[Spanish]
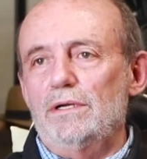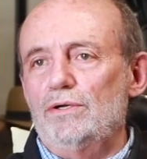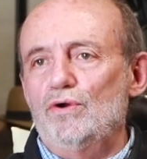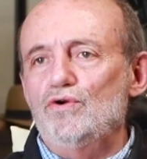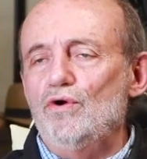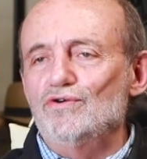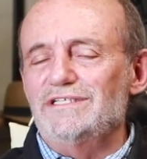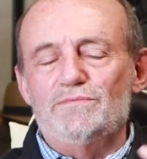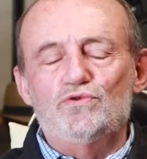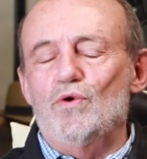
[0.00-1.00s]
no,
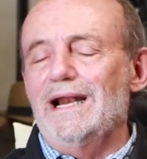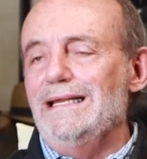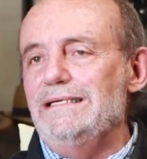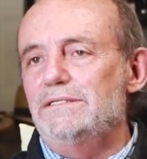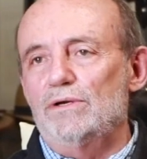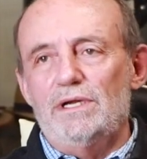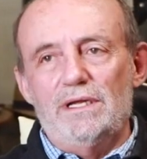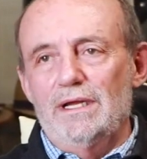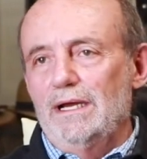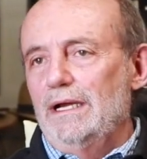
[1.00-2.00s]
conceptualizo, ni, eh,